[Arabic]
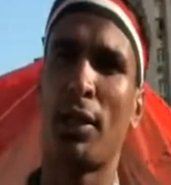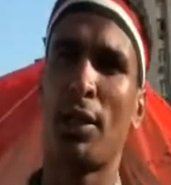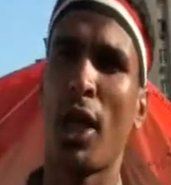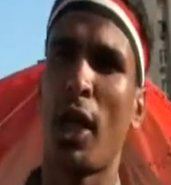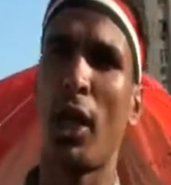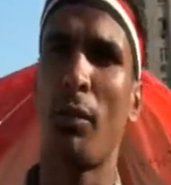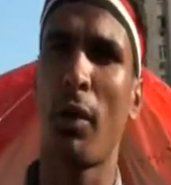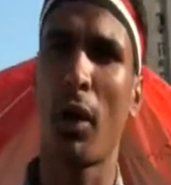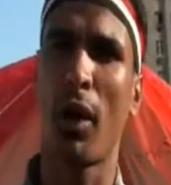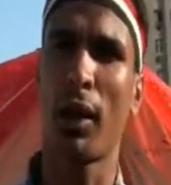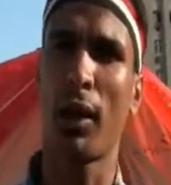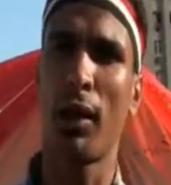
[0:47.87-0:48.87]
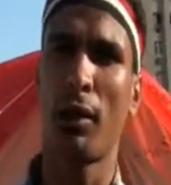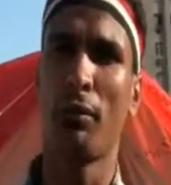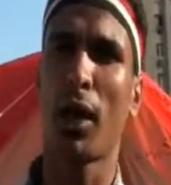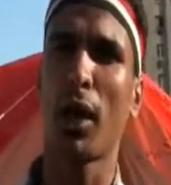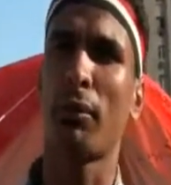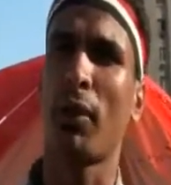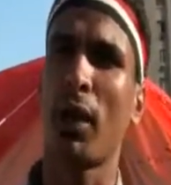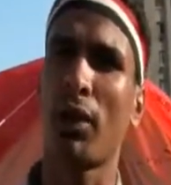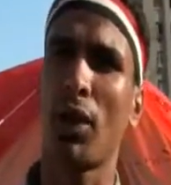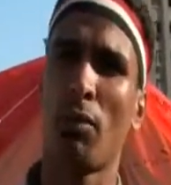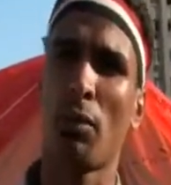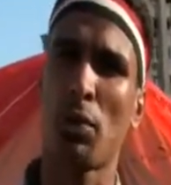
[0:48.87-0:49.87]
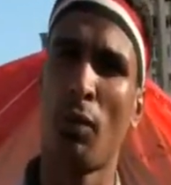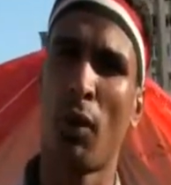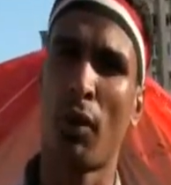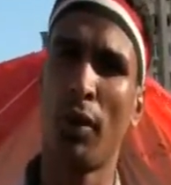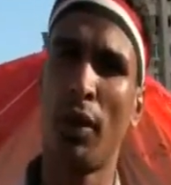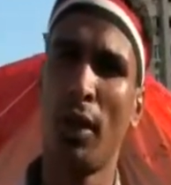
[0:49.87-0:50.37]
شايلاني مره واحده مركب 13 مسمار